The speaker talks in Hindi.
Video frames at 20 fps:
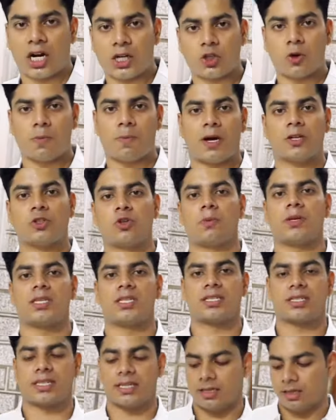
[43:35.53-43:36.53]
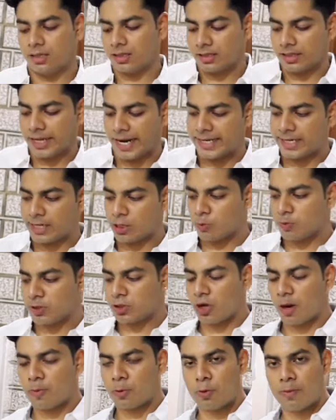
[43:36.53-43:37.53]
400 500 पीसेस की नाइनटी
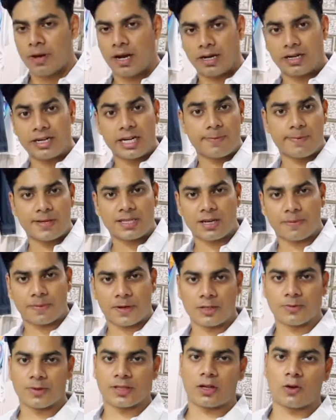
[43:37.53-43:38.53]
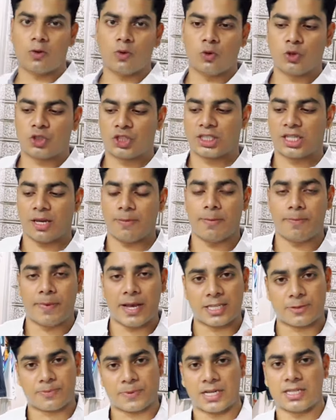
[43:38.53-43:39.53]
रुपीज तो आपको मैं हंड्रेड पीस का प्राइस बता रहा हूँ उससे भी
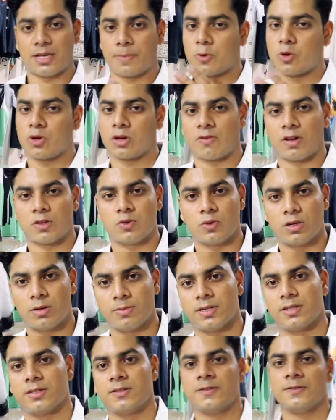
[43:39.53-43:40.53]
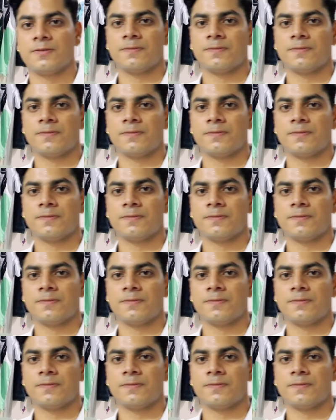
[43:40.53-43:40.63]
बेस्ट प्राइस आपको करवा दूंगा मैं